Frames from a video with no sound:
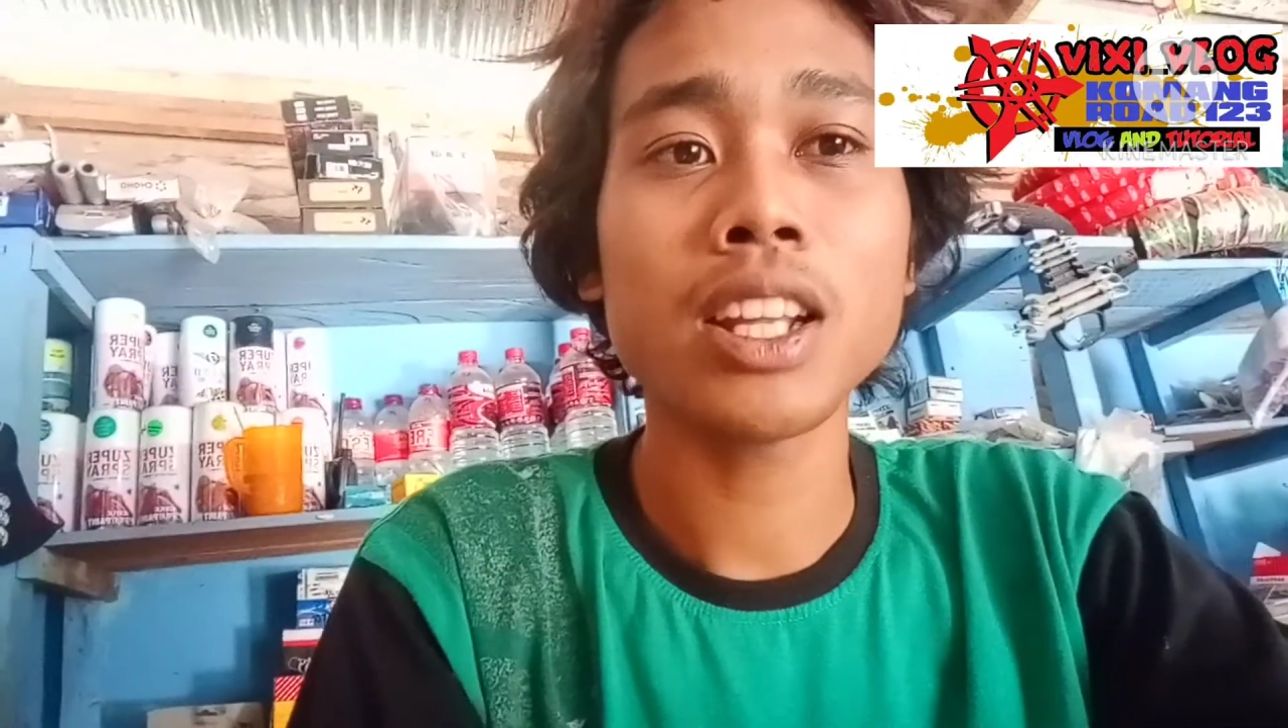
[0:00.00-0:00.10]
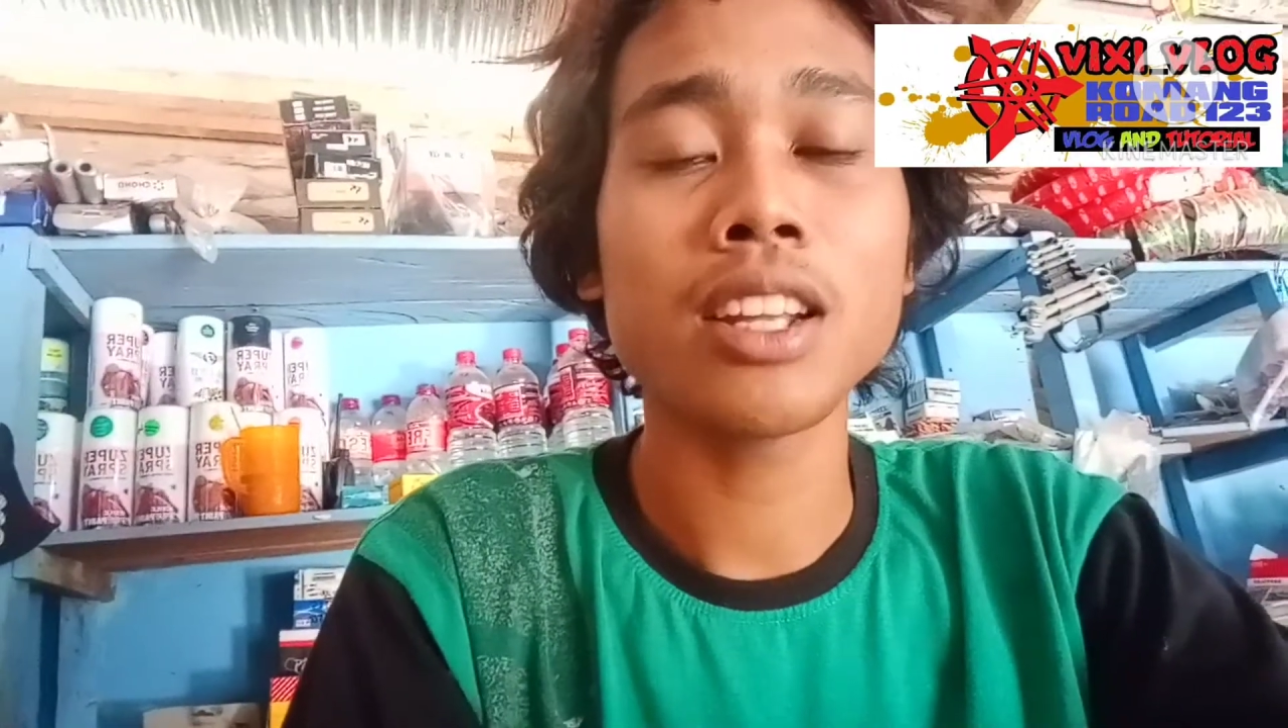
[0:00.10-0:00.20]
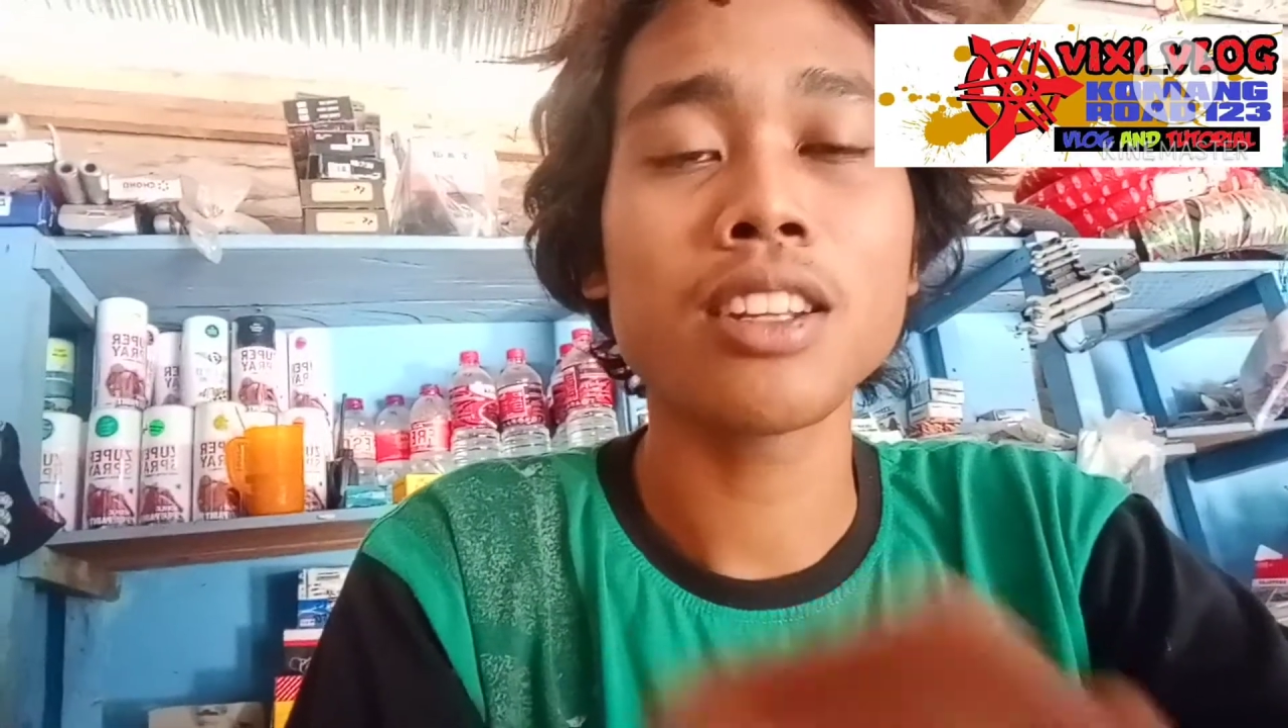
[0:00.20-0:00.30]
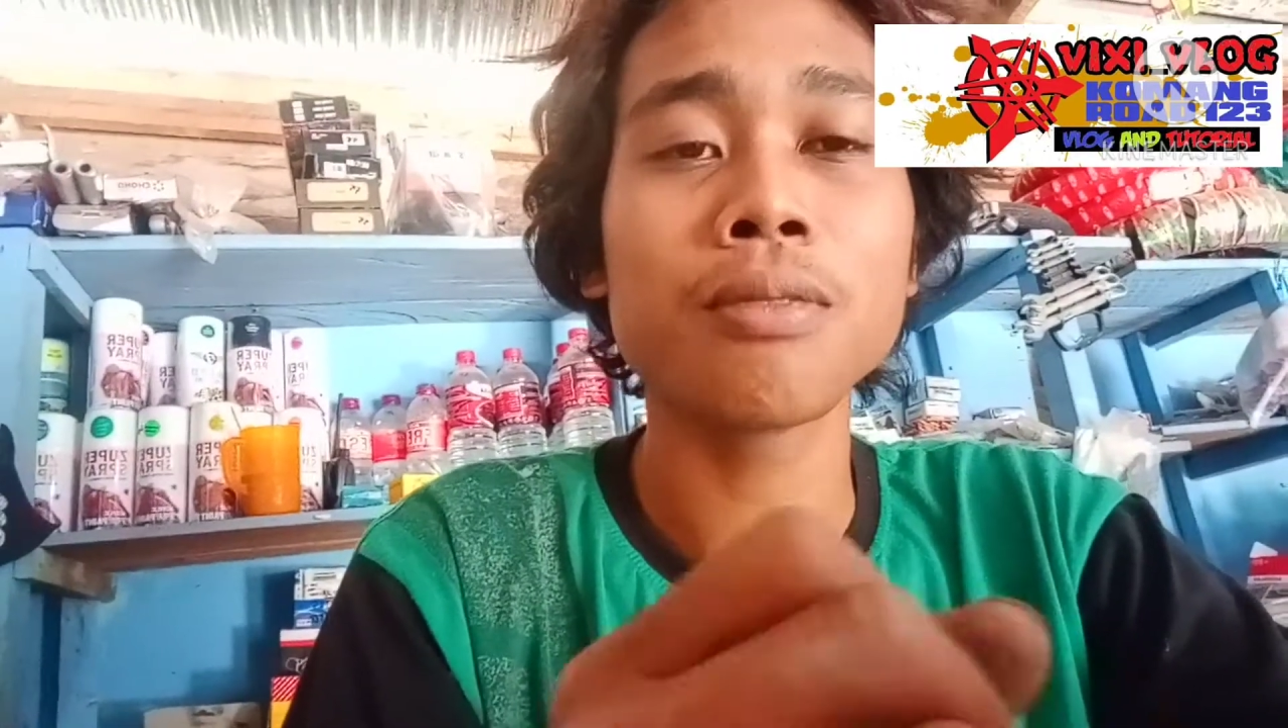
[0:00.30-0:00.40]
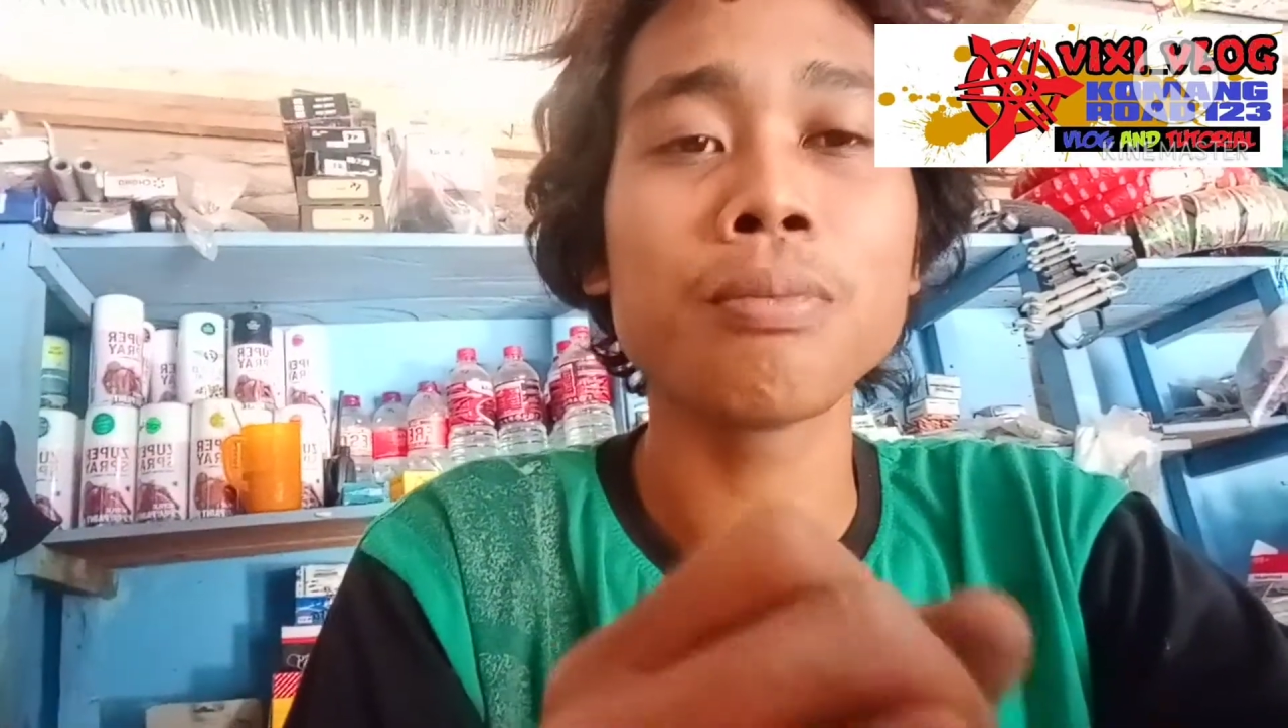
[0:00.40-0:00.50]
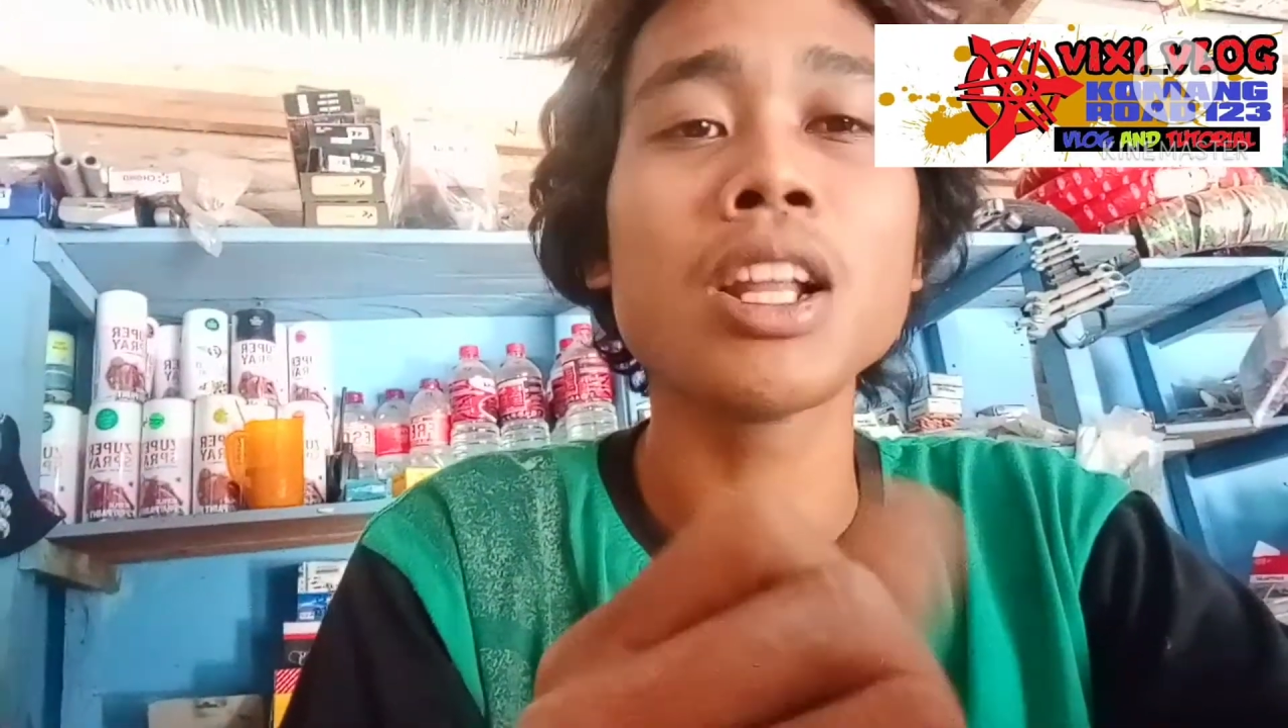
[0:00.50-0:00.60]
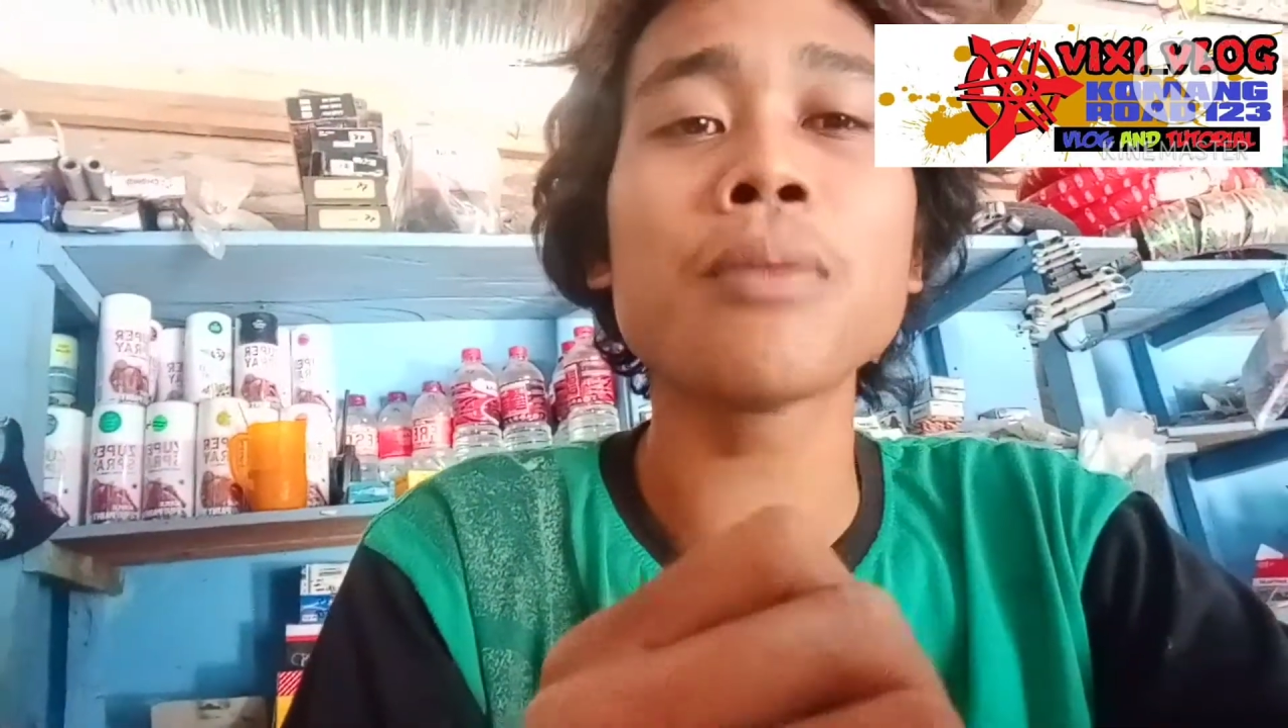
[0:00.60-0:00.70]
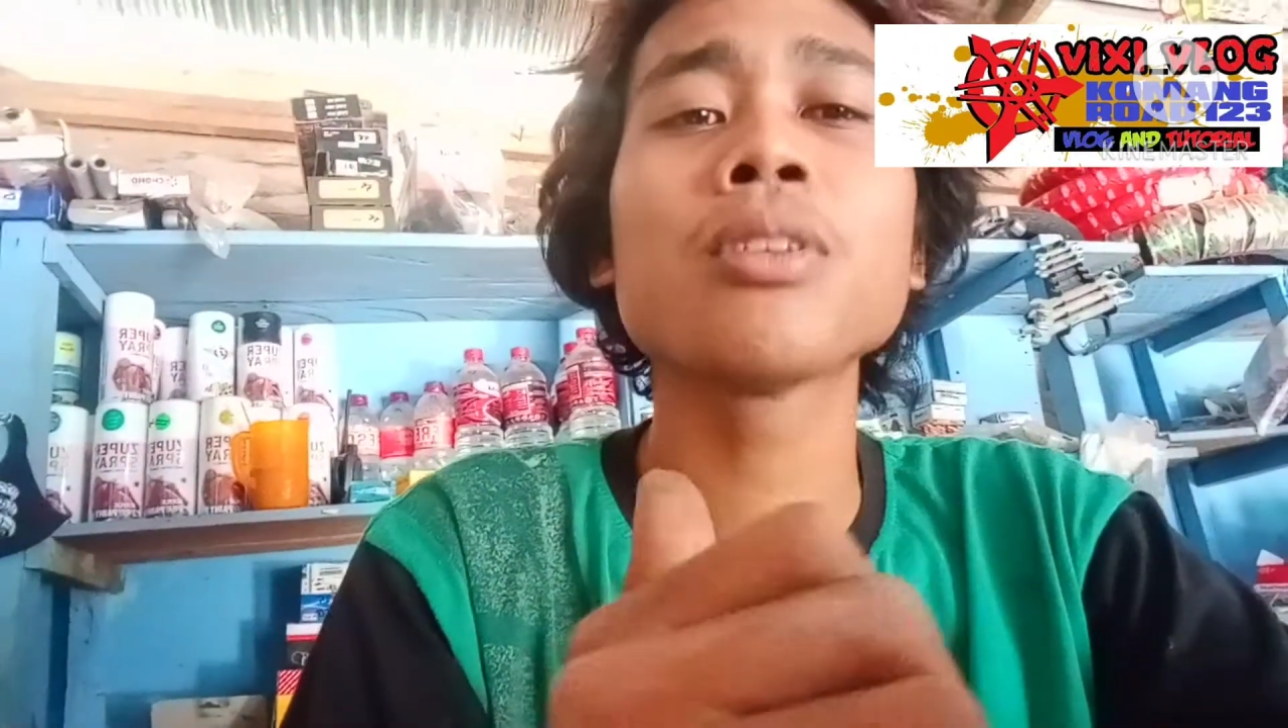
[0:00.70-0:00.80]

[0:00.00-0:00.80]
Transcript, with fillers: dan bila